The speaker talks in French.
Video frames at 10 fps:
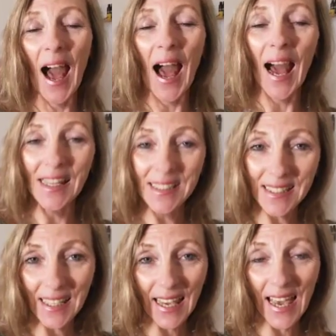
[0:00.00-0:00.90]
Un
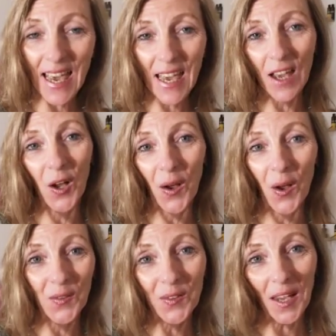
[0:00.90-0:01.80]
très,
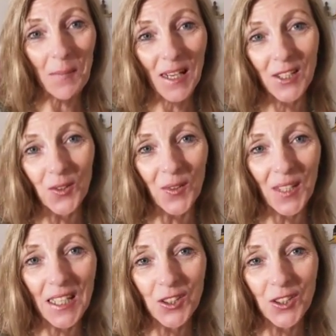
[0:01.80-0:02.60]
euh, une très belle journée,